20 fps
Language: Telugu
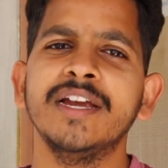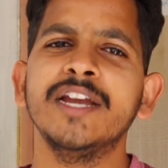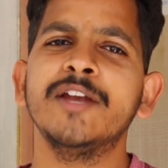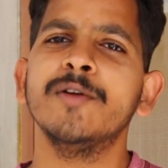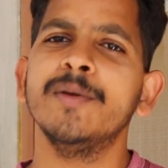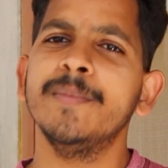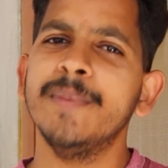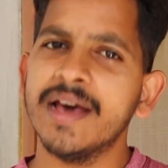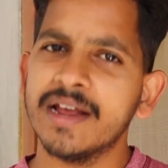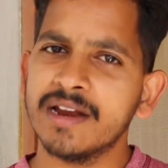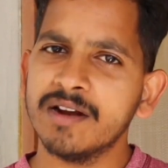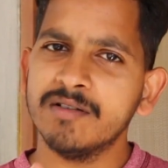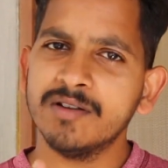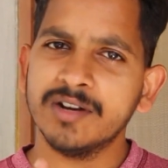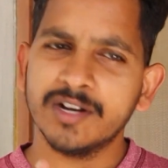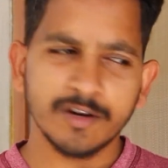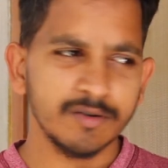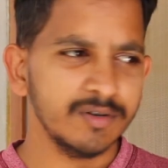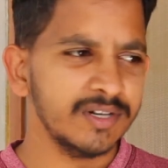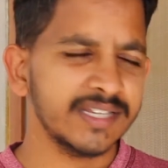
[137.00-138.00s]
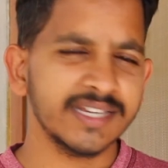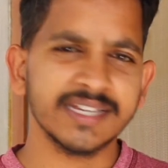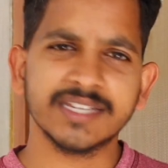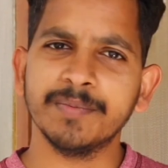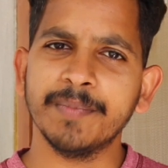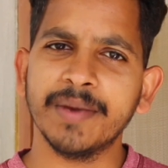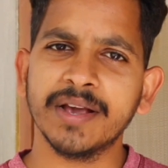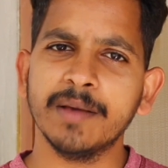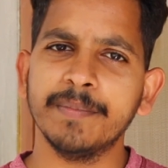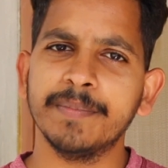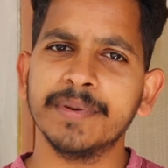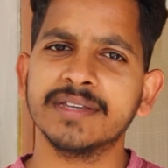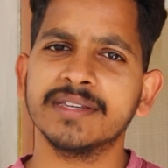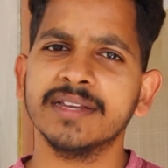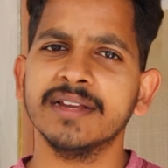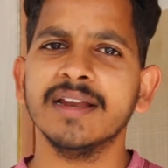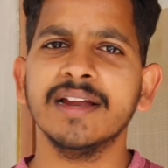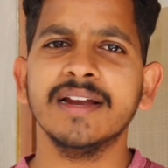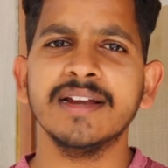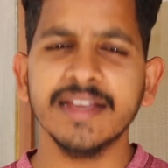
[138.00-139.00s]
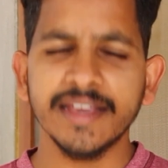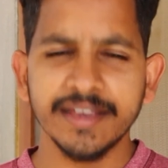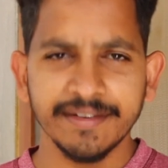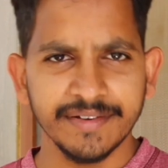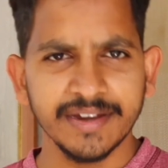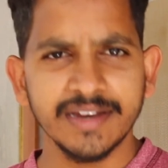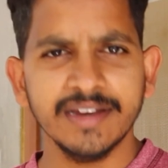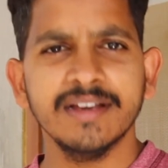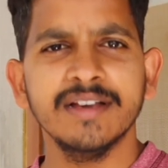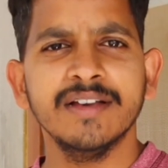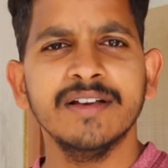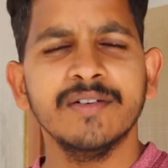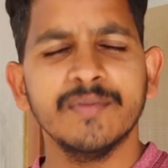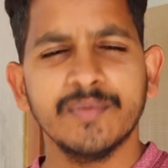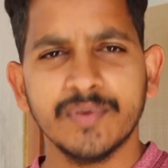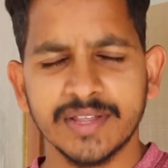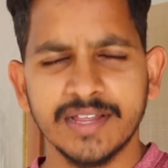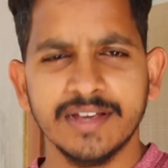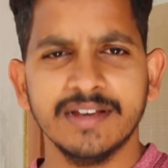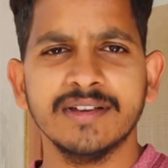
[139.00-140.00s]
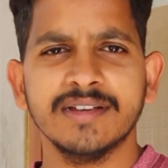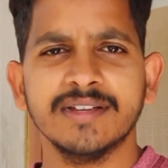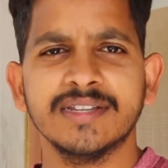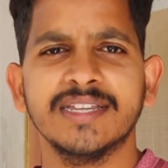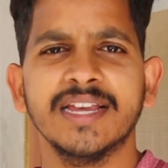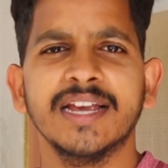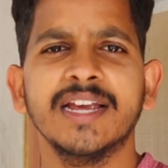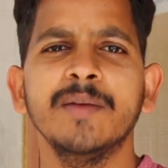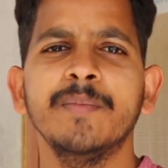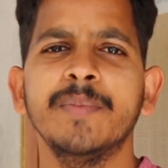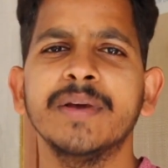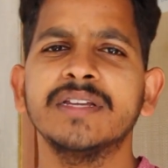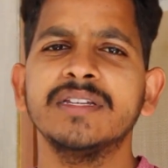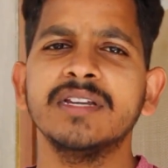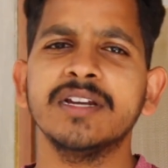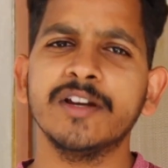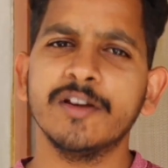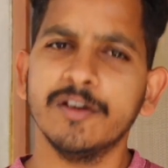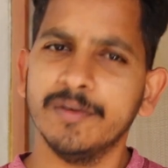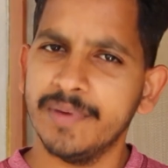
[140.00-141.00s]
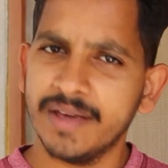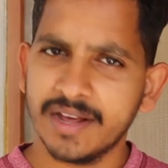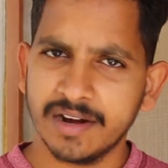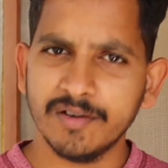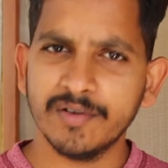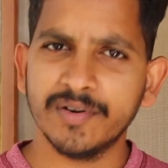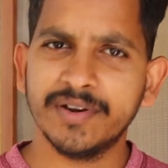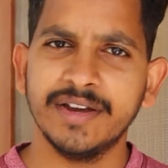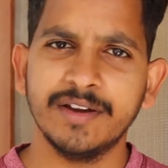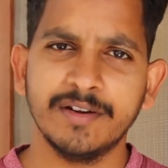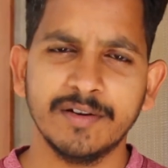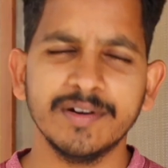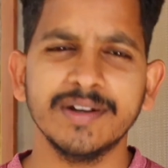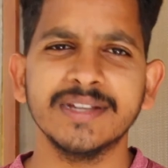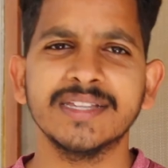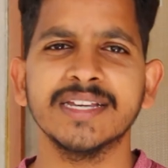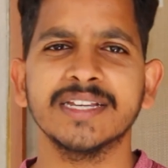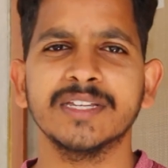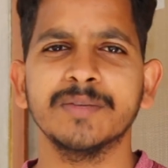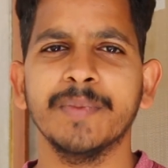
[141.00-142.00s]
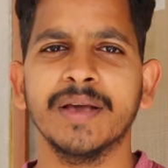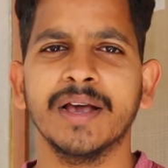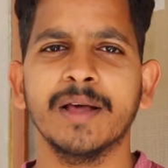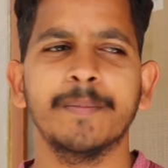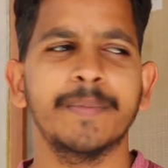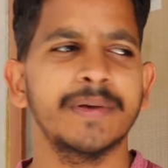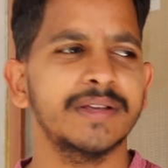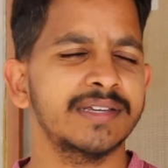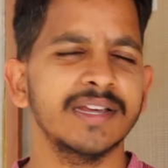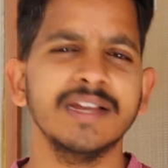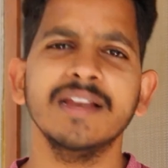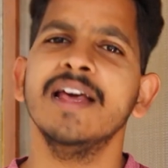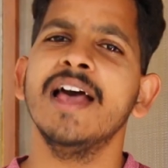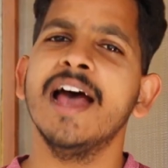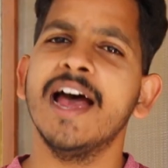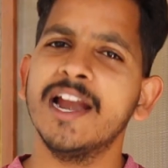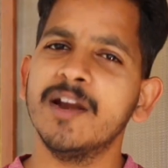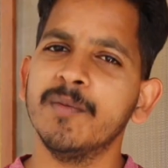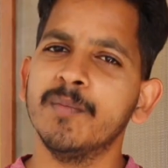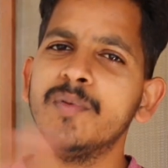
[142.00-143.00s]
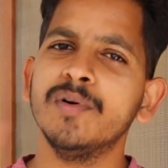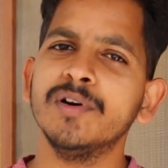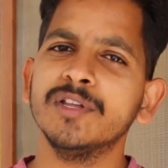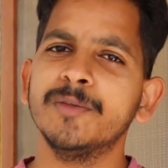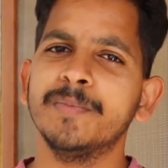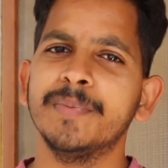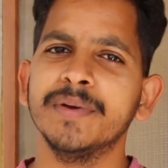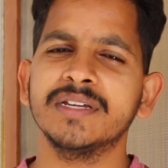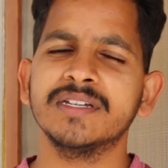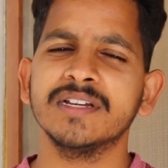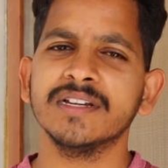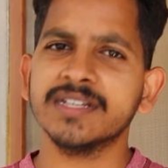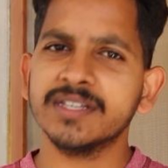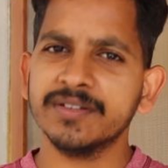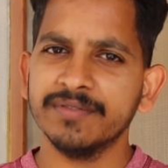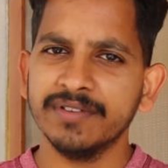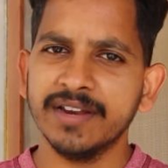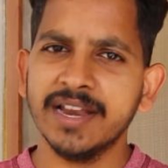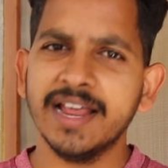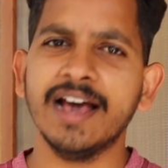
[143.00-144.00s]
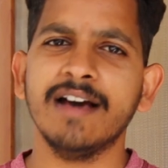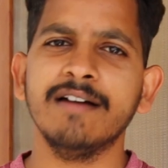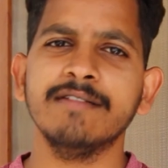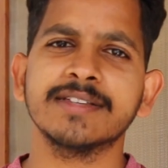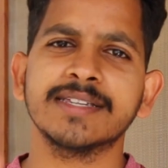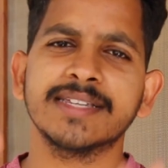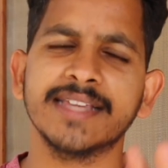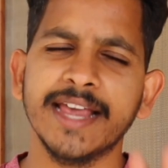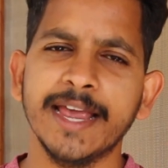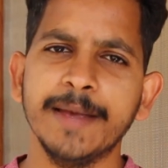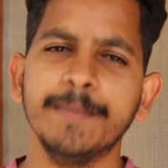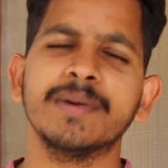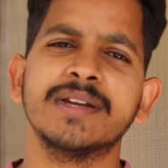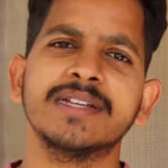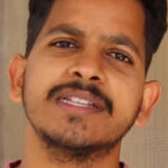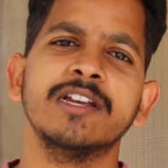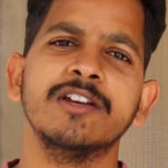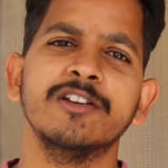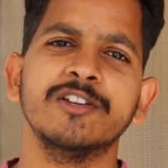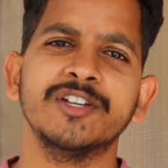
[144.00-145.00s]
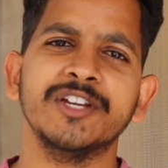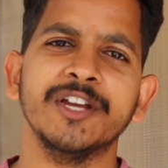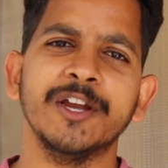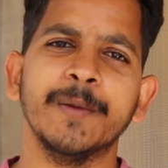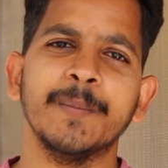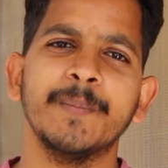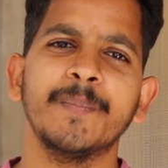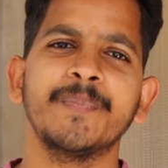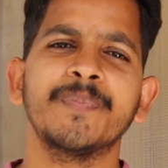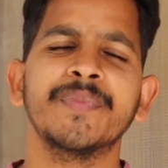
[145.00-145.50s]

ఇట్ విల్ బి అరౌండ్ ట్వంటీ సిక్స్ మెగా పిక్సెల్ అండ్ ఈవెన్ ఫర్ ద సెకండ్ పిక్చర్ ఇట్ విల్ బి అరౌండ్ ట్వంటీ సిక్స్ మెగా పిక్సెల్ అండ్ బోత్ పిక్చర్స్ విల్ హ్యావ్ సేమ్ రెజల్యూషన్